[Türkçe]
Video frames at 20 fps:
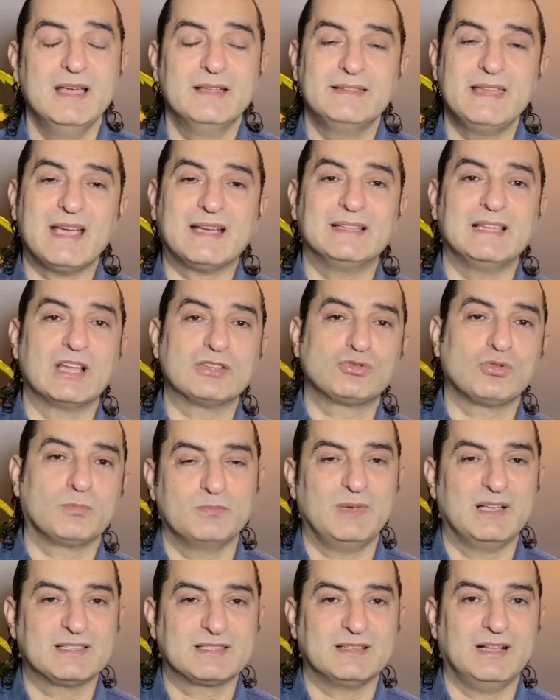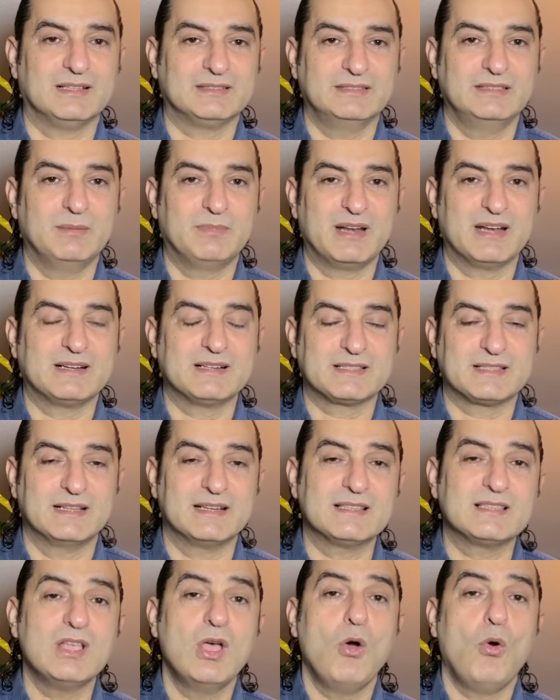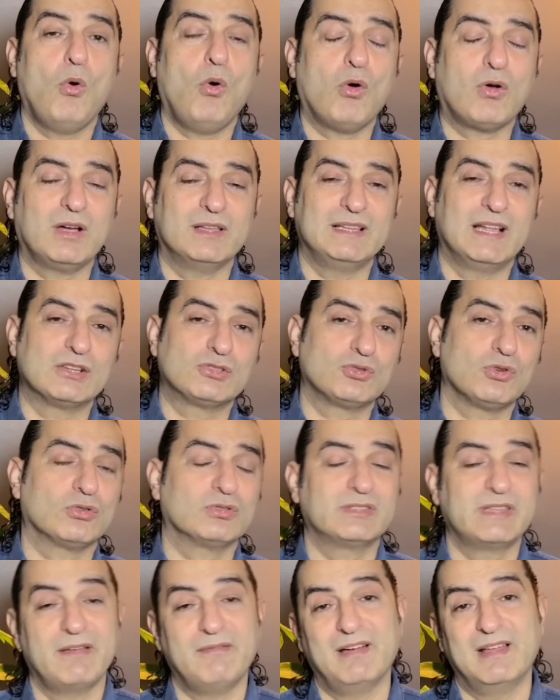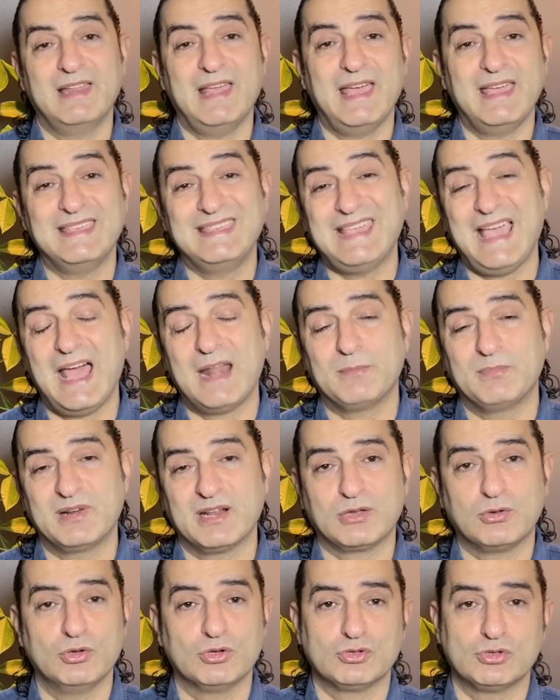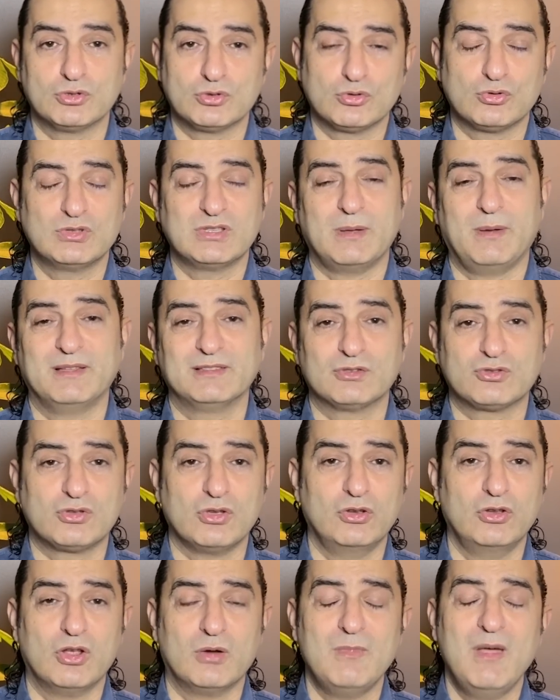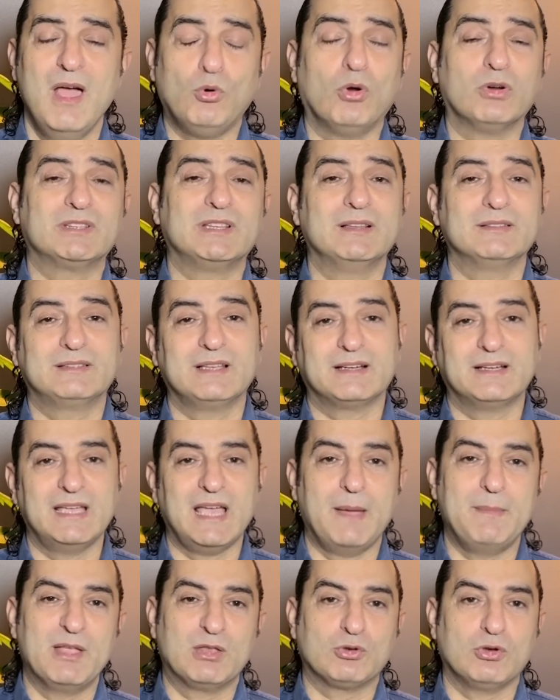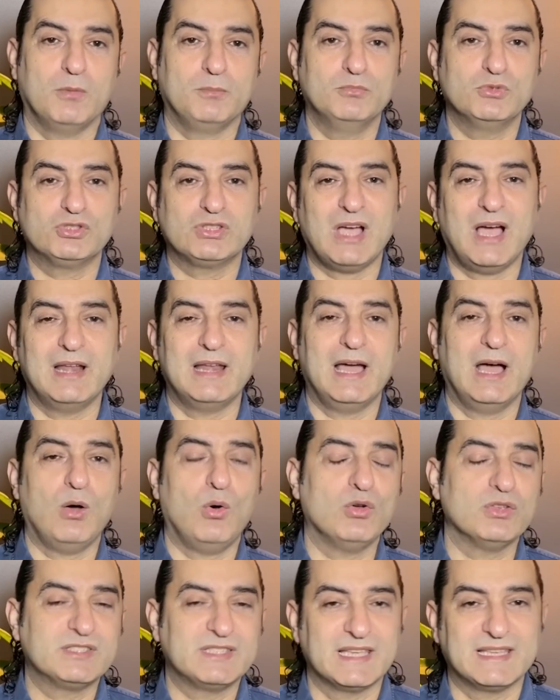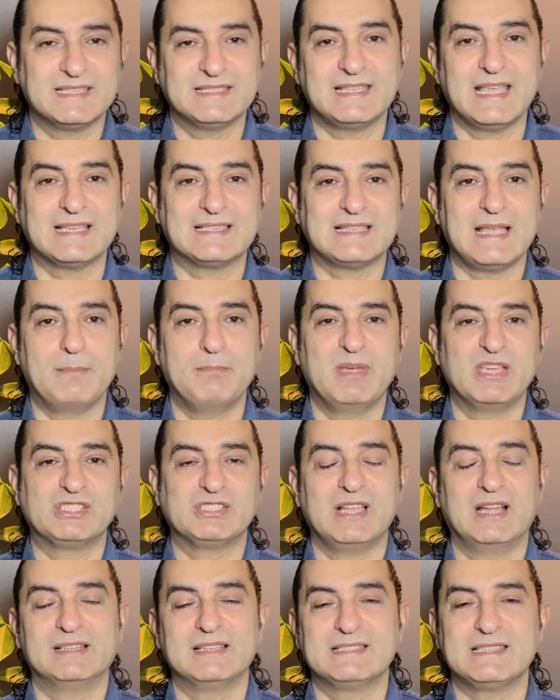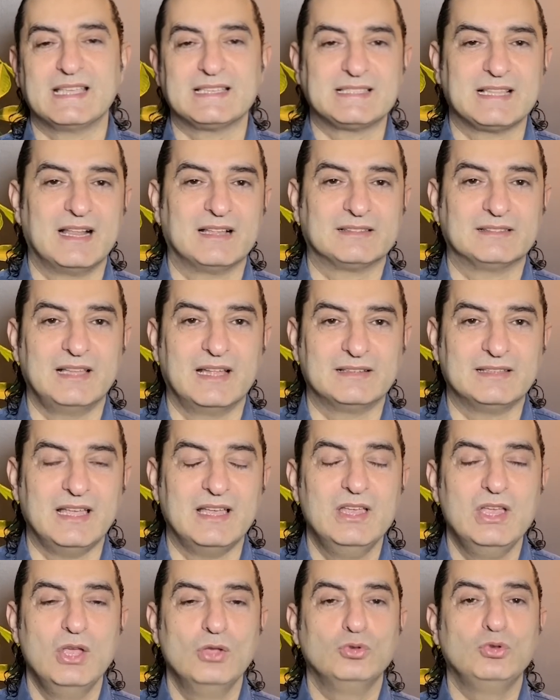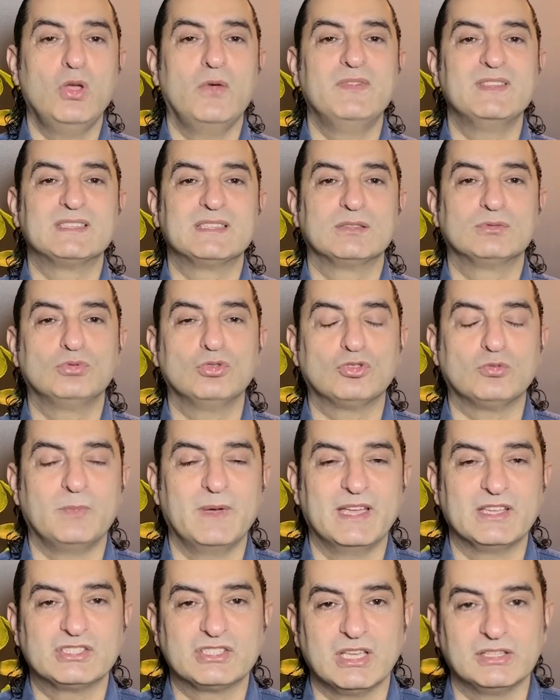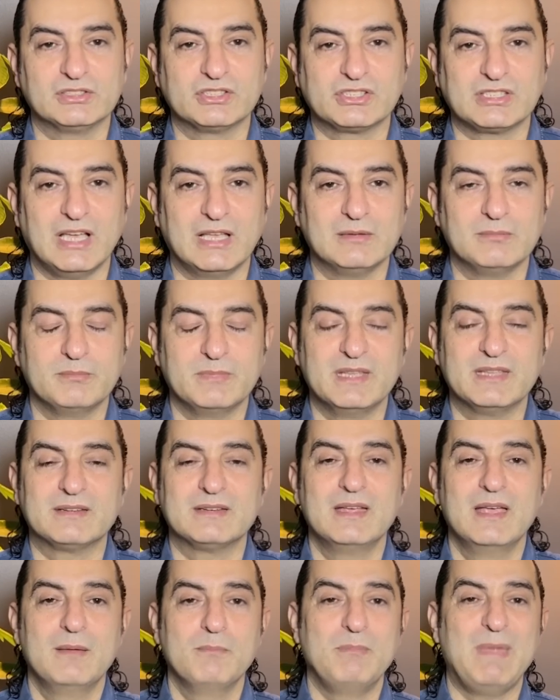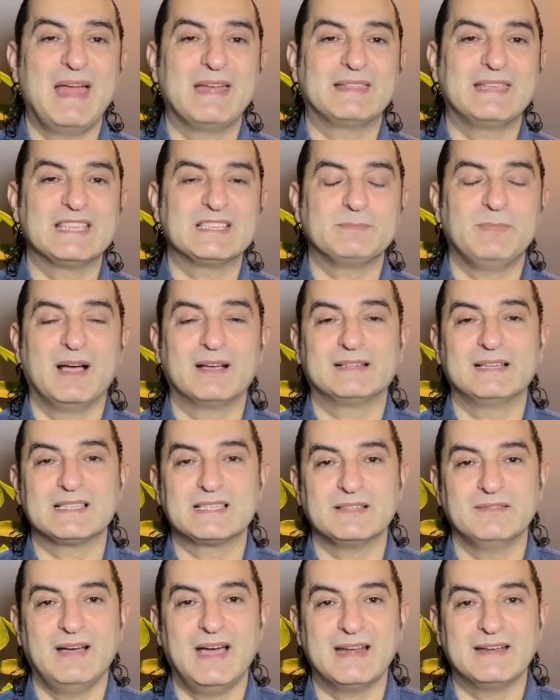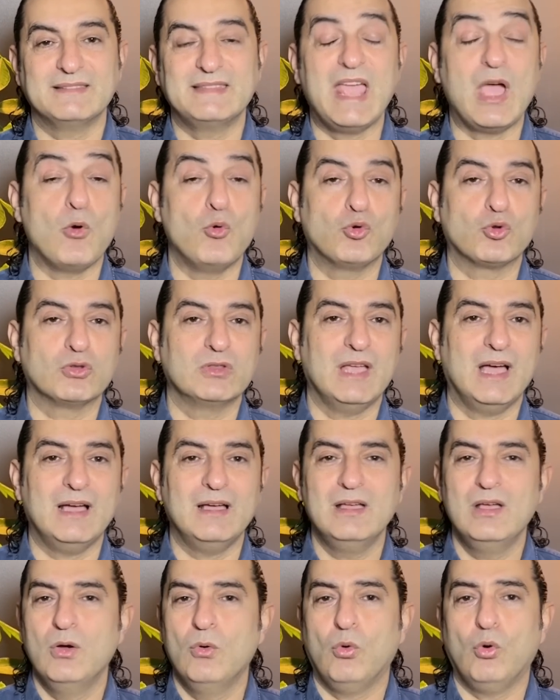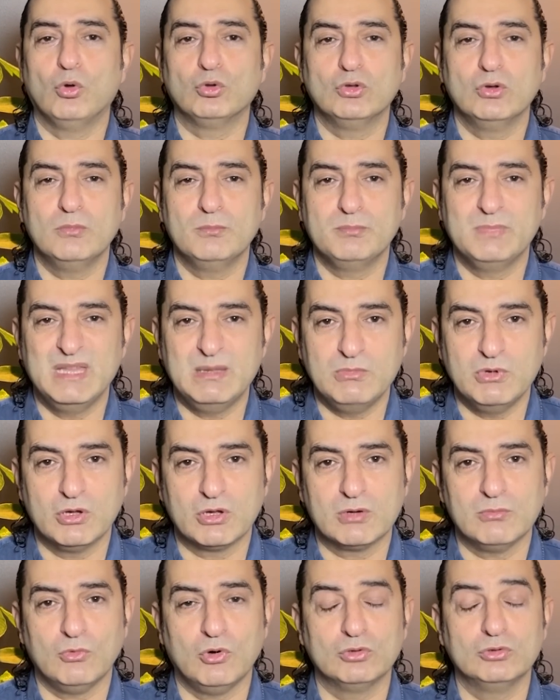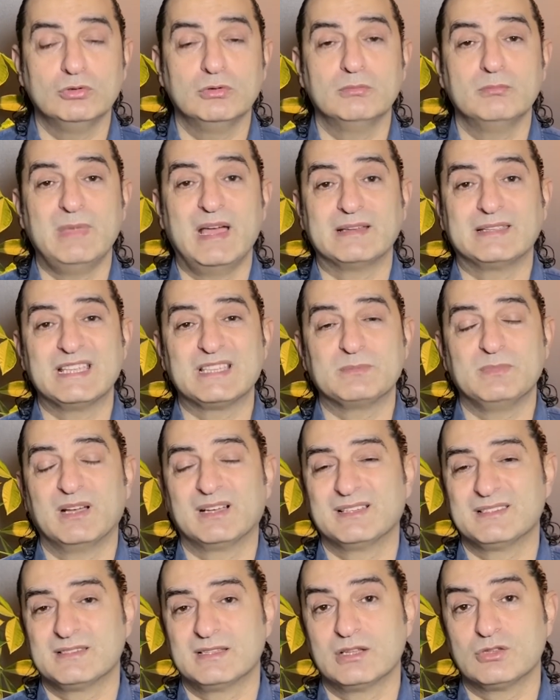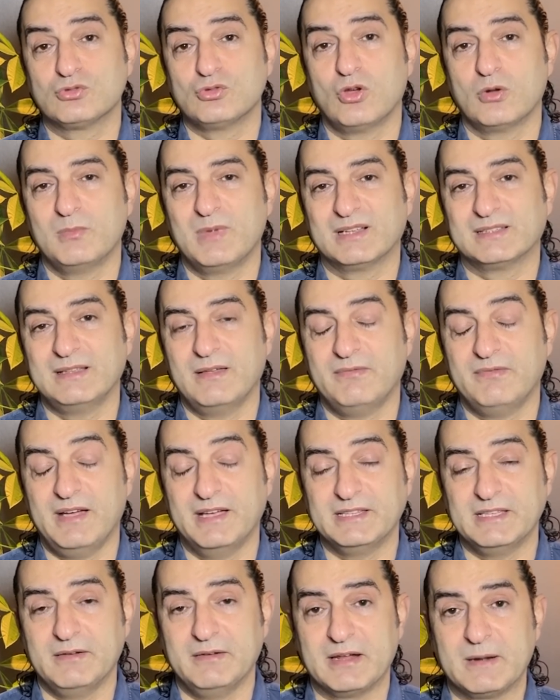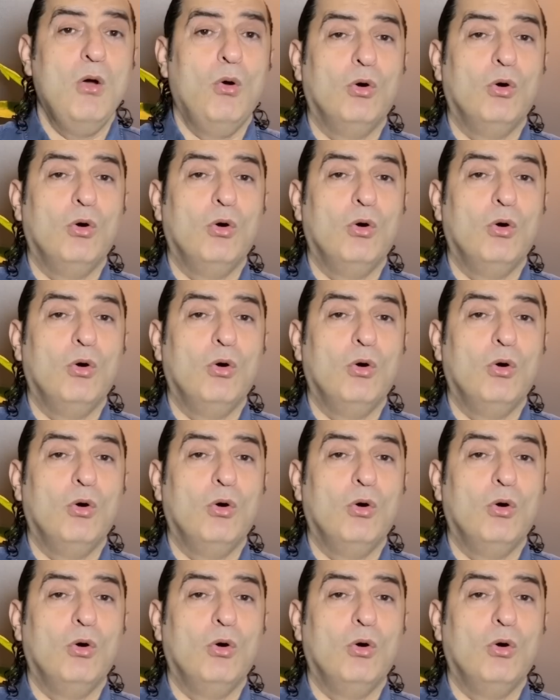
Ne kadar çok baskı altında bırakırsanız o kadar çok devale yer bırakıyorsunuz. Uzun zamandır söylüyorum. Ortalıkta kıyamet kopmuş. Hala 18.85'lerde 86'larda dövizi tutmaya çalışan bir merkez bankası var. Ne uğruna? Onu bilmiyorum. Onu Merkez Bankası'na sormakta fayda var.